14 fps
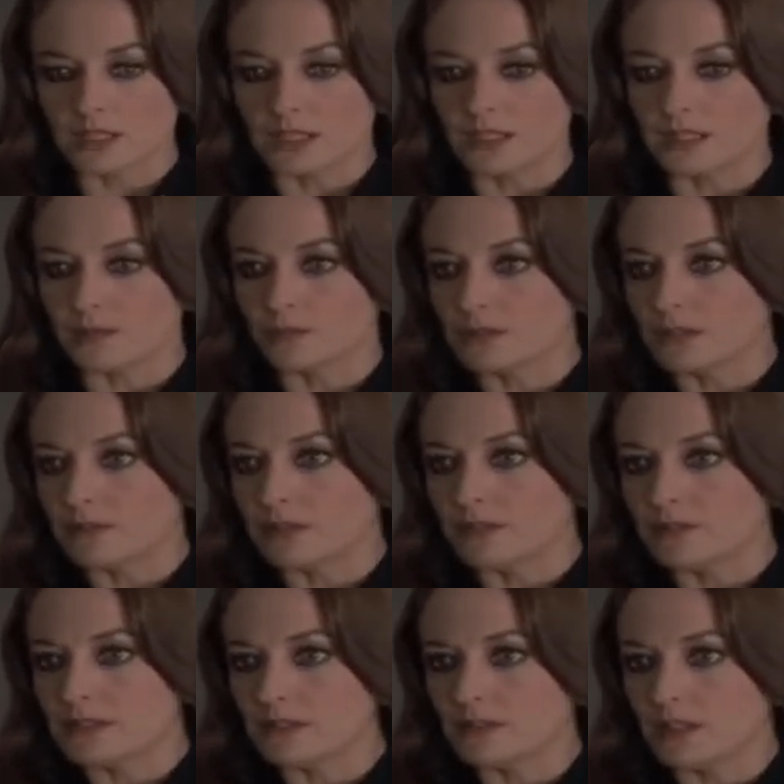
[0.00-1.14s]
pues ya, le damos el
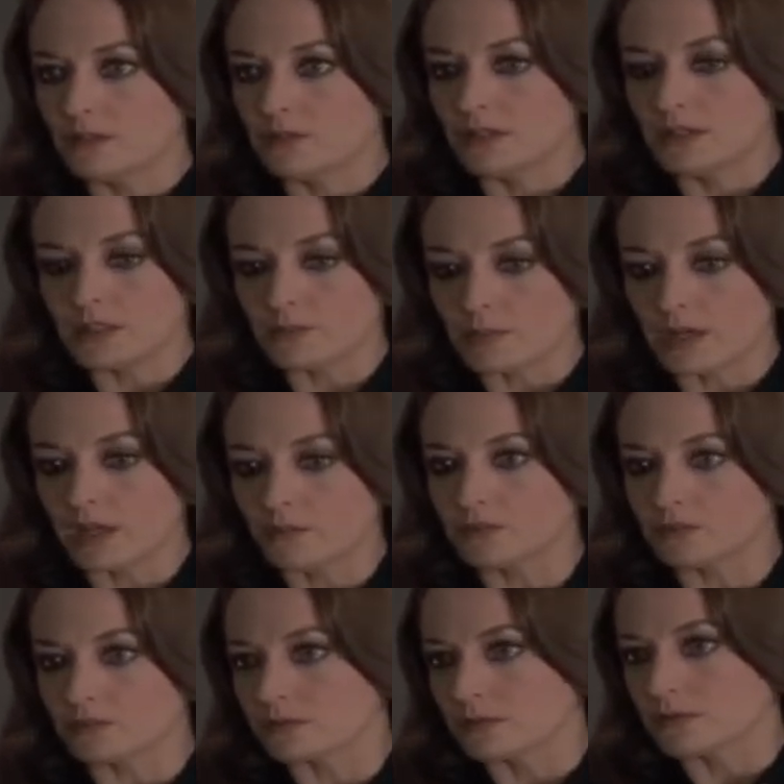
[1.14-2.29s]
beneficio de la duda y
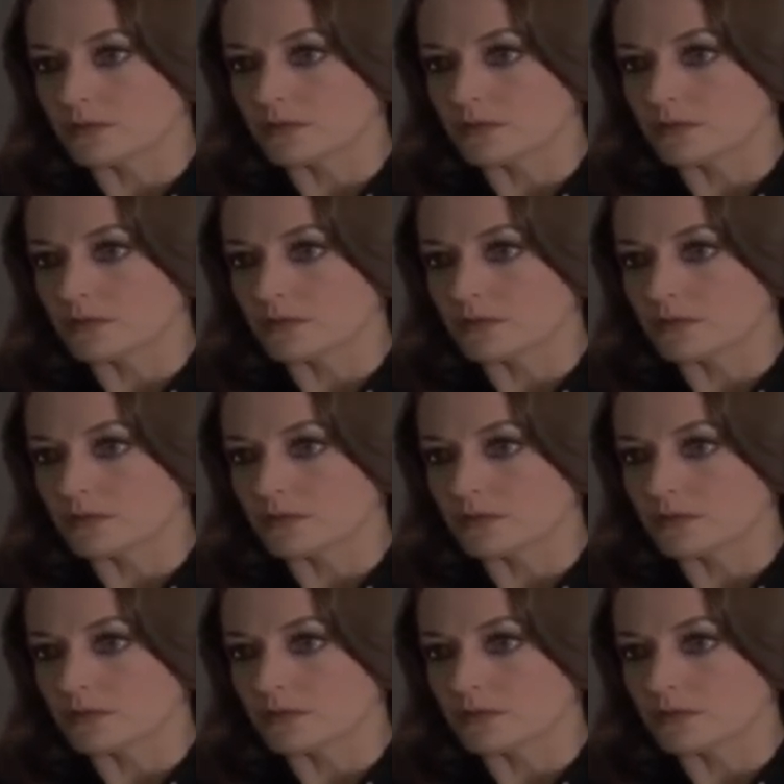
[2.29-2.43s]
esperamos.